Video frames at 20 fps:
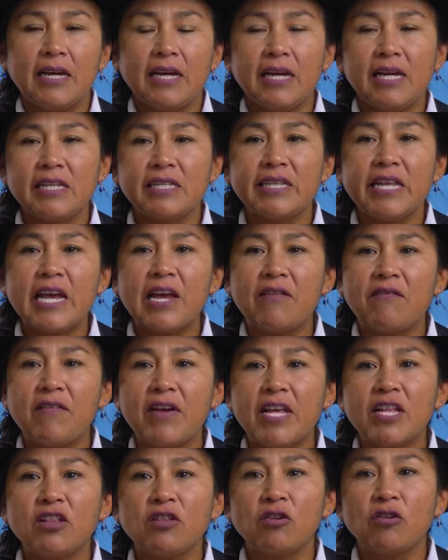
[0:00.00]
Este
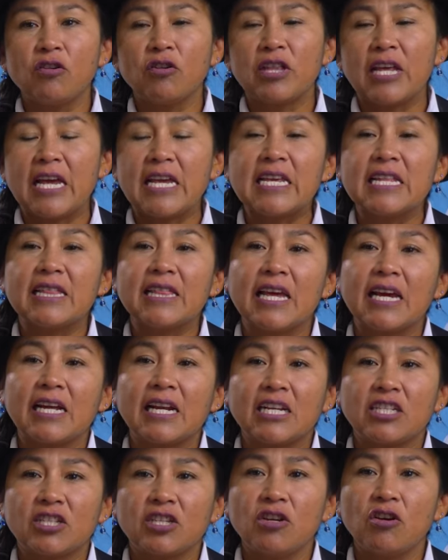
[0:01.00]
evento de
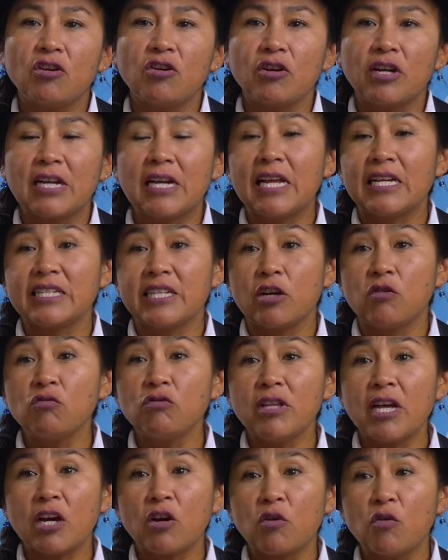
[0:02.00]
integración, en la
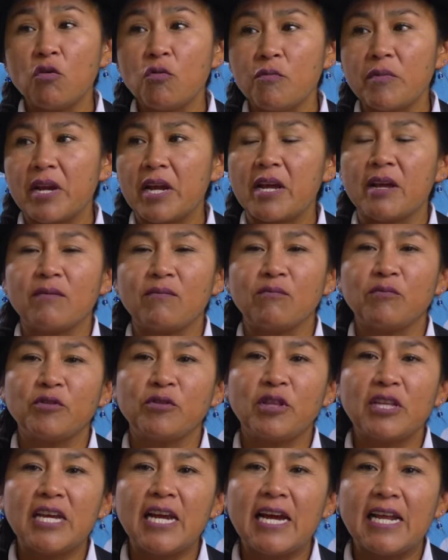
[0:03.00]
segunda cumbre
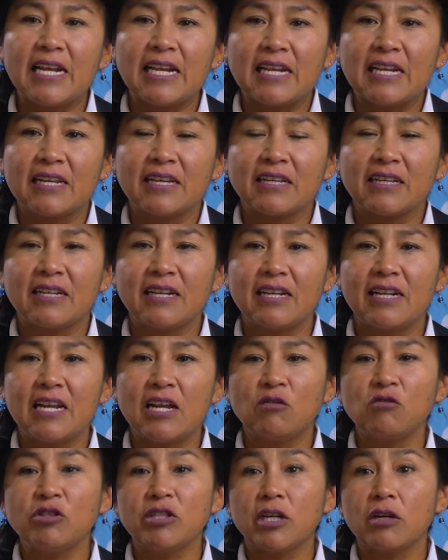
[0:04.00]
mundial,
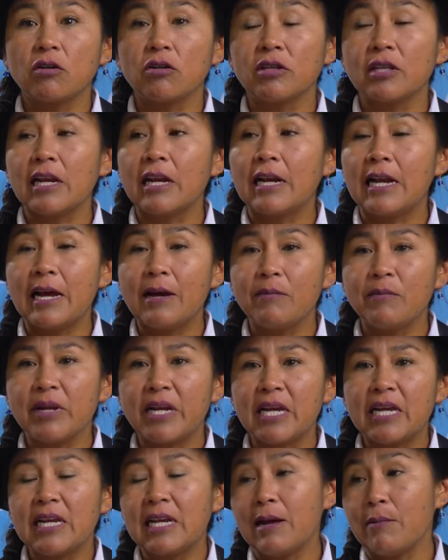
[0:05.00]
la lucha contra el
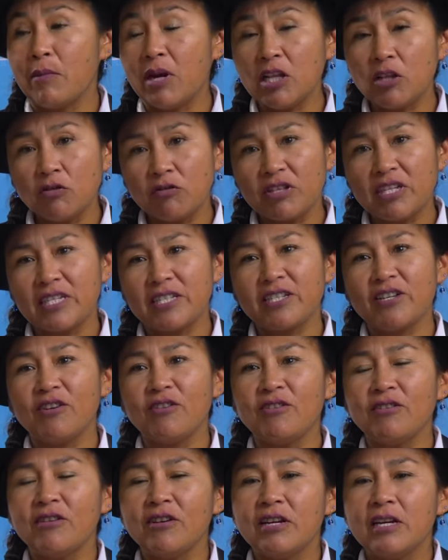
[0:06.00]
hambre y la
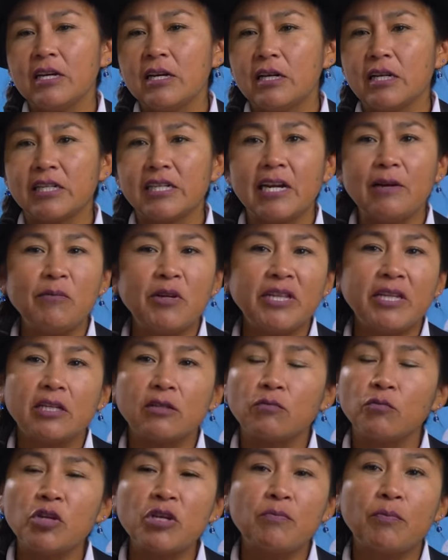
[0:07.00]
malnutrición, realmente
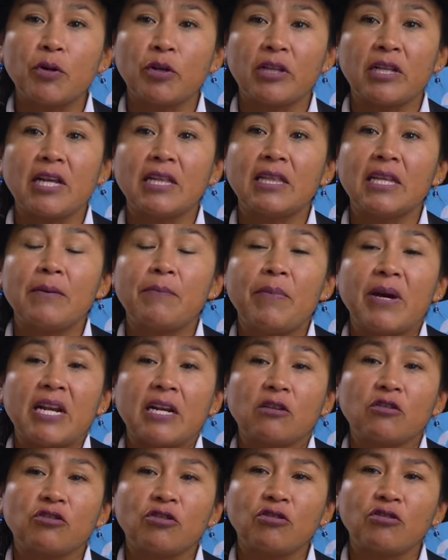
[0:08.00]
es muy importante
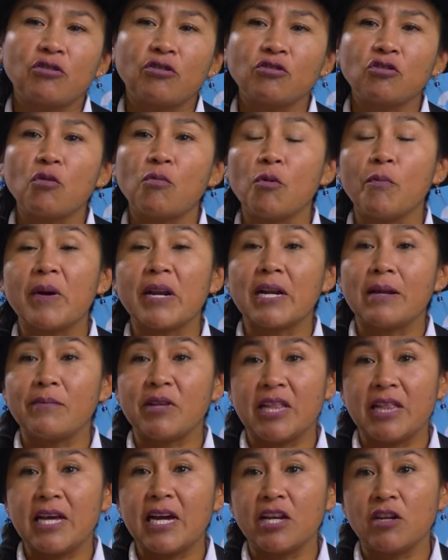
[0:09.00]
para nosotros como
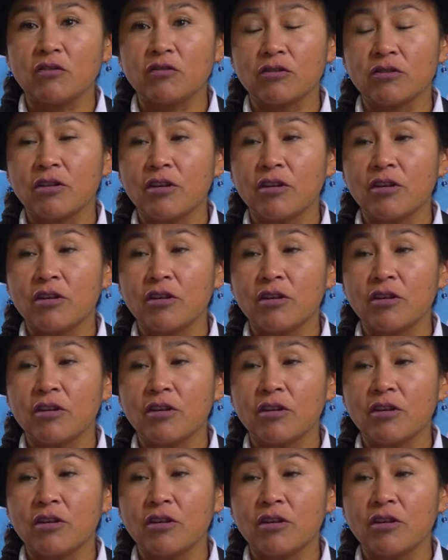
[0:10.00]
parlamentarios.